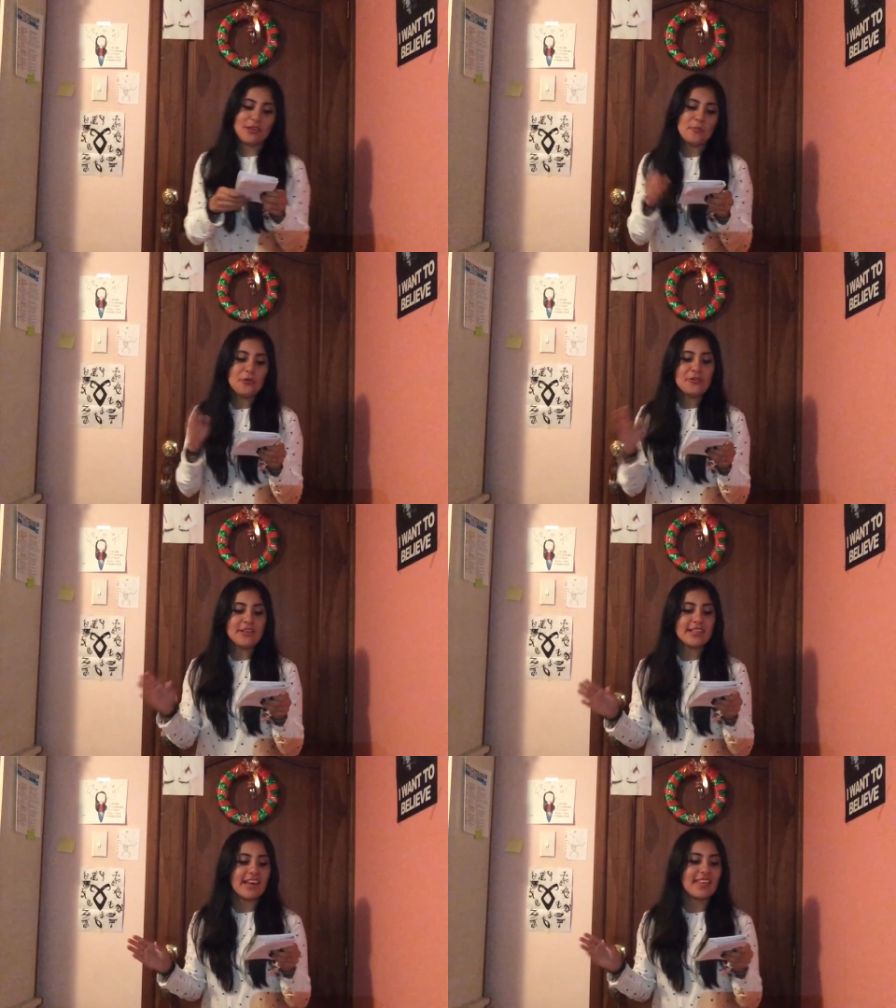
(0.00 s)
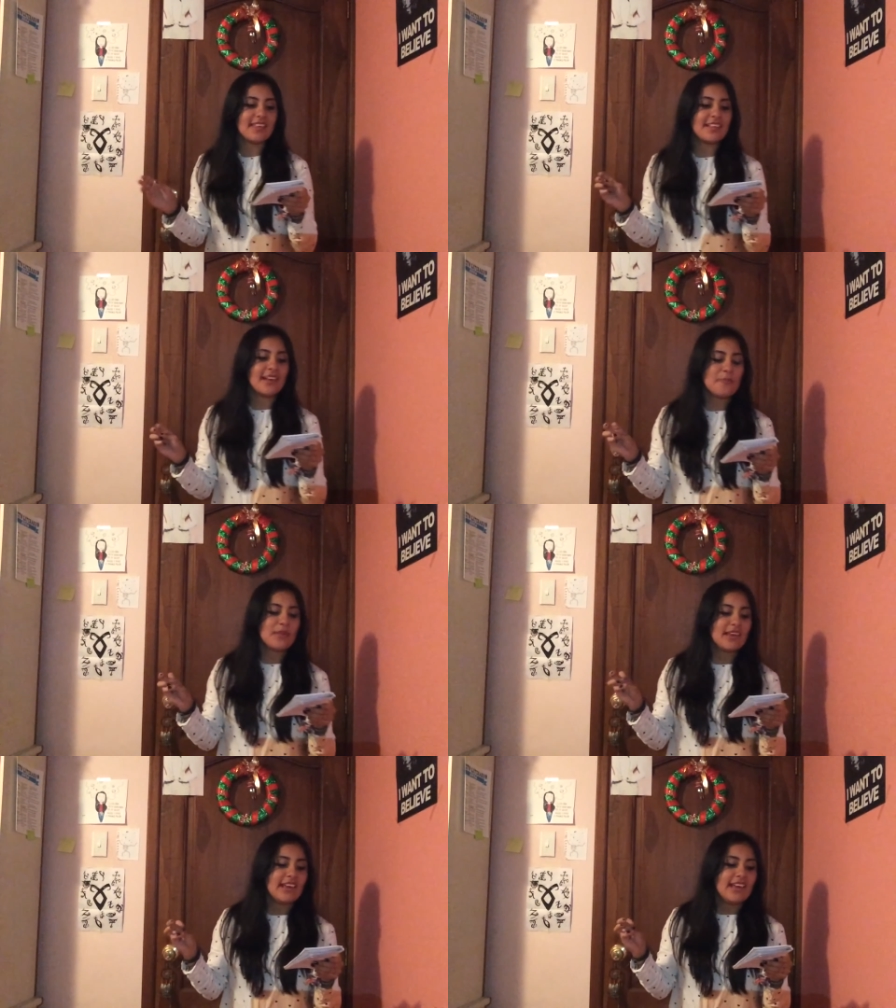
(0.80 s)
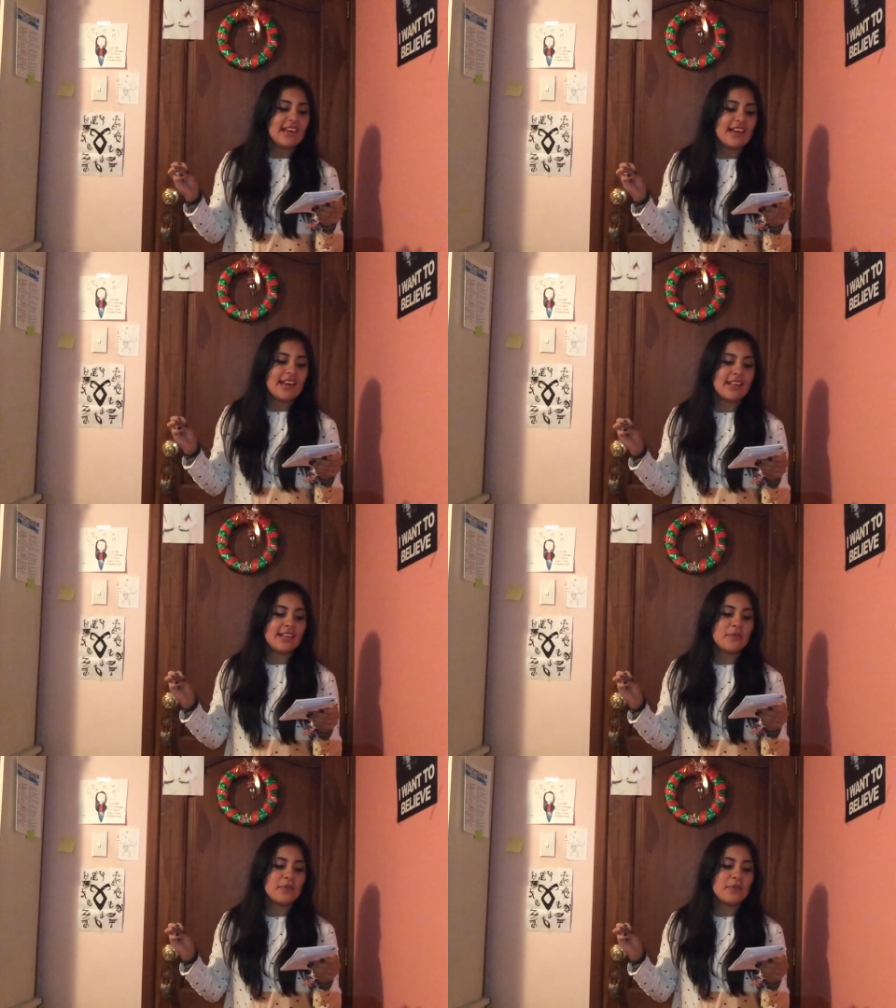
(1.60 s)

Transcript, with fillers: el punto es que dice eh,